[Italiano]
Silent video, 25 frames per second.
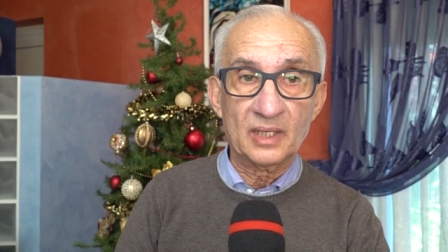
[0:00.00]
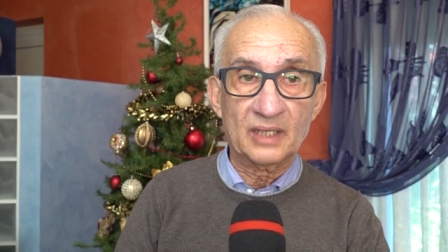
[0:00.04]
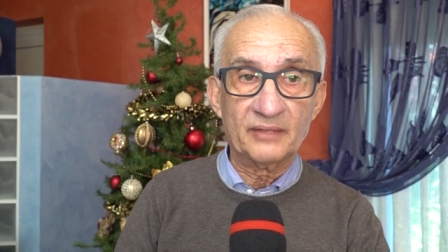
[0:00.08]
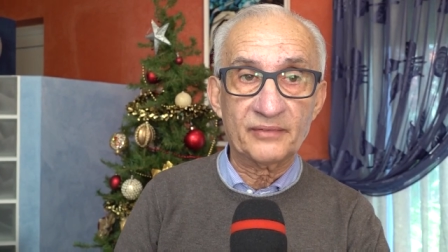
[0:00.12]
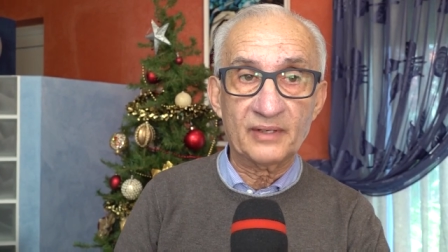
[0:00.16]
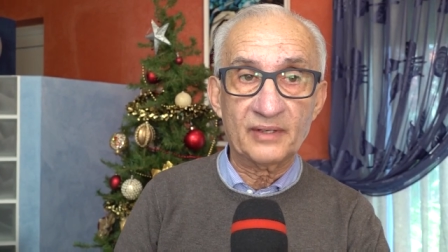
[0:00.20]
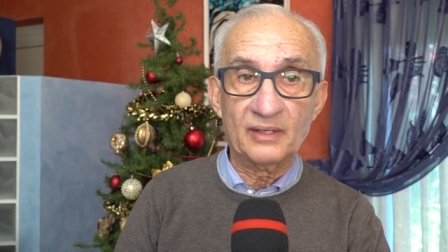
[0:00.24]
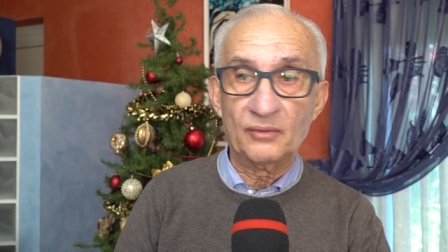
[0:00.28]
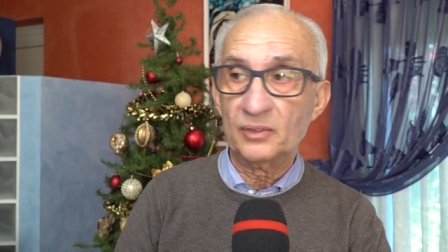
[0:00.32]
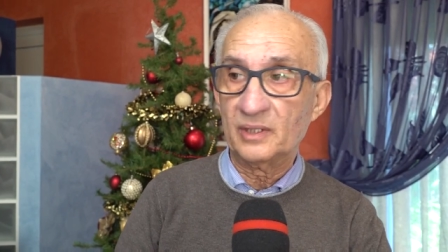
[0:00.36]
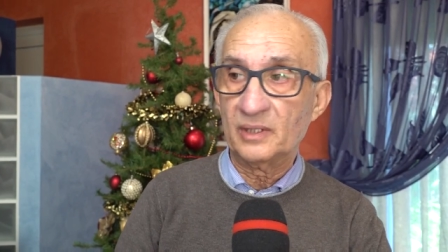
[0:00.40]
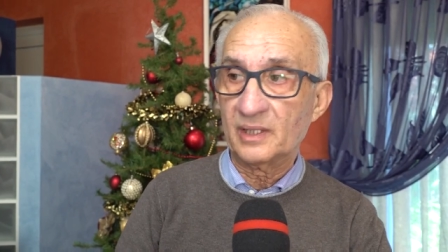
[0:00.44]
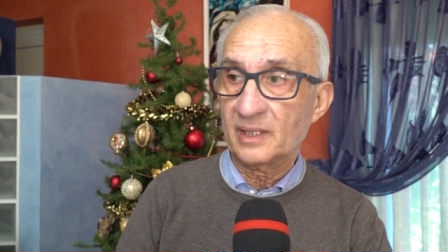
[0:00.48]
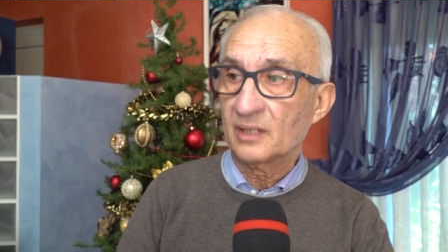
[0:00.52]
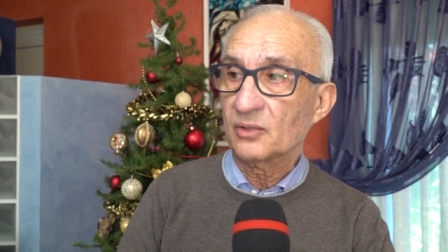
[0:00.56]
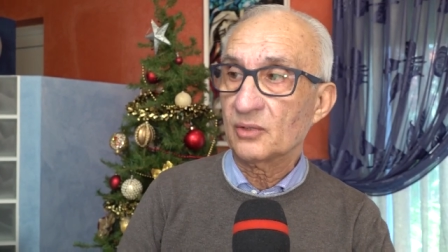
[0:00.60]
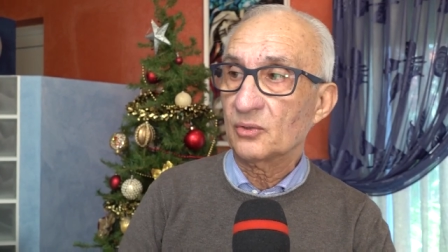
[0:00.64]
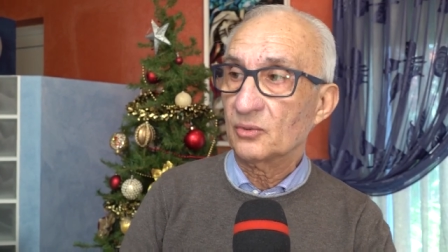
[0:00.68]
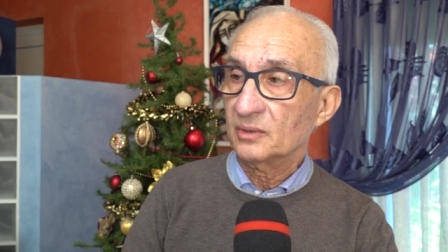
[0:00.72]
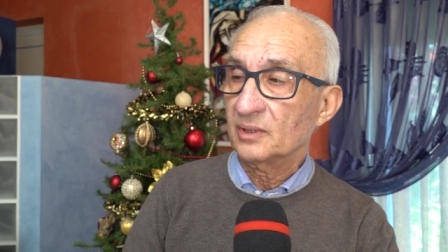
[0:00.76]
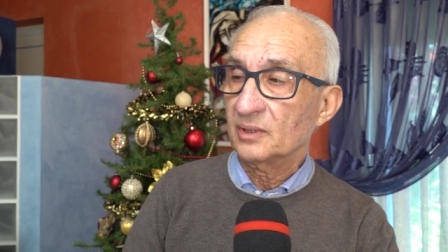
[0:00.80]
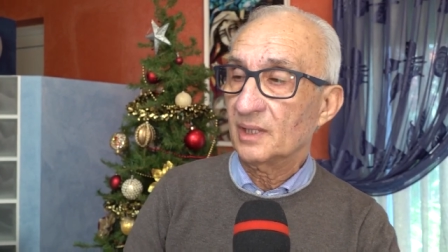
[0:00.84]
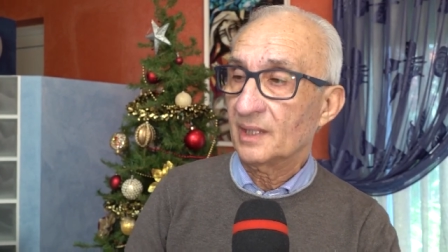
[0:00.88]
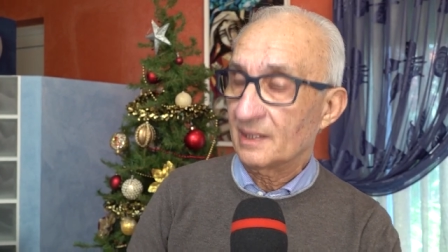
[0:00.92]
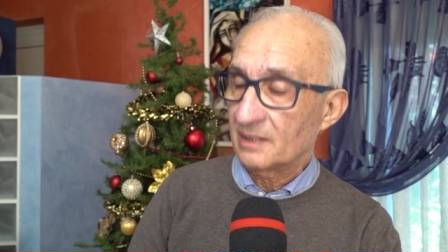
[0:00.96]
La favola
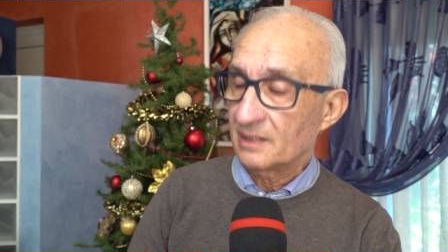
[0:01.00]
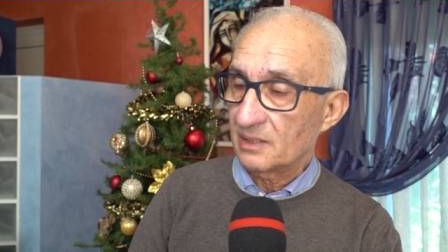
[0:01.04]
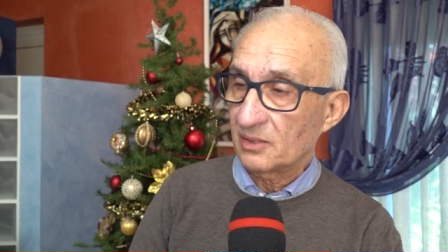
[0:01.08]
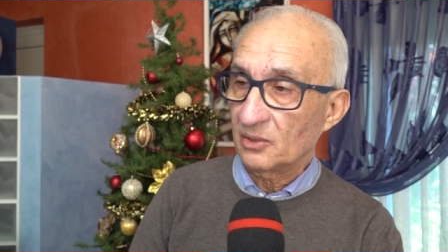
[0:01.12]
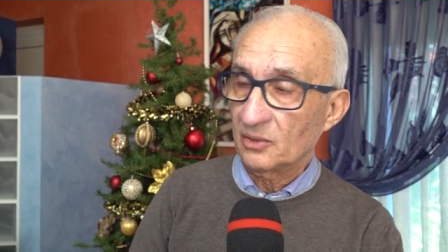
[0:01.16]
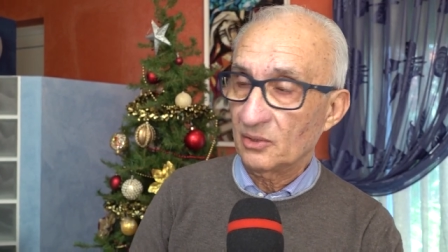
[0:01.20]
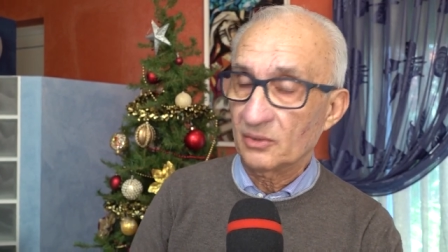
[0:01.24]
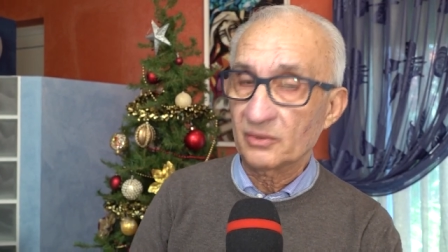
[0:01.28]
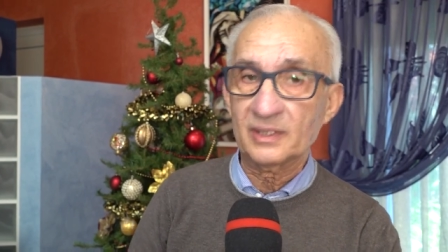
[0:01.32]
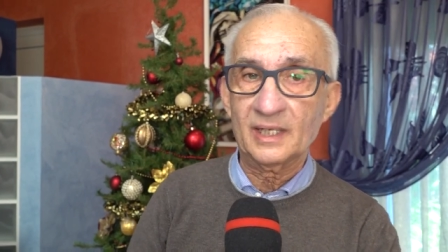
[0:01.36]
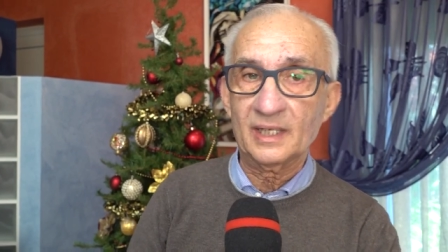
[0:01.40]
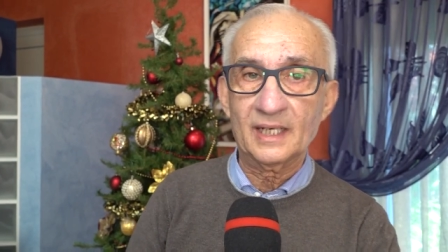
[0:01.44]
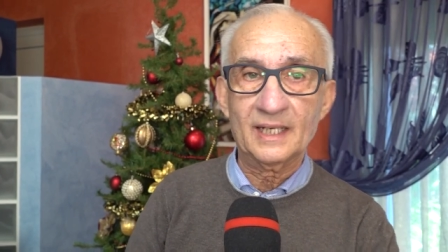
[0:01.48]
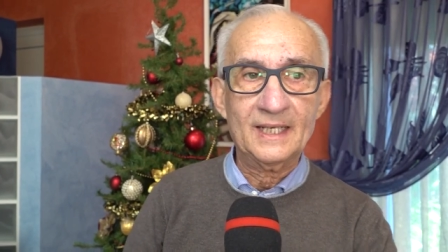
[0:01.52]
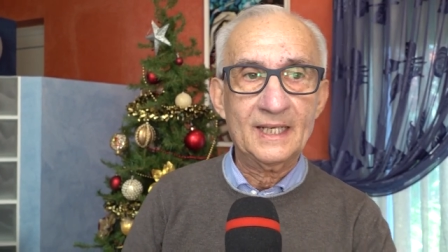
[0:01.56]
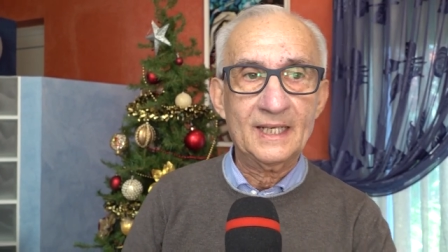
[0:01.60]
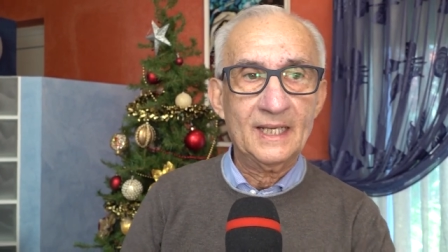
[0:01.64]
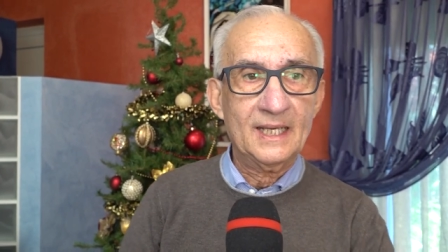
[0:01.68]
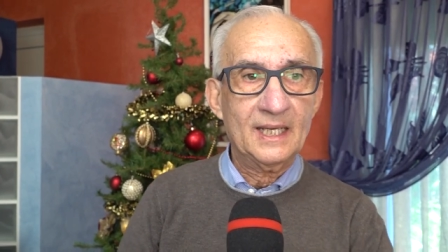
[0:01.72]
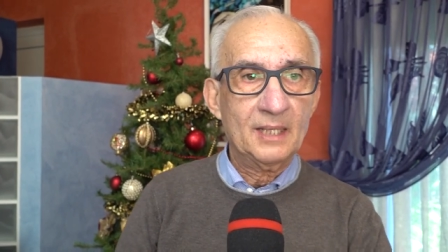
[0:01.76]
racconta la storia,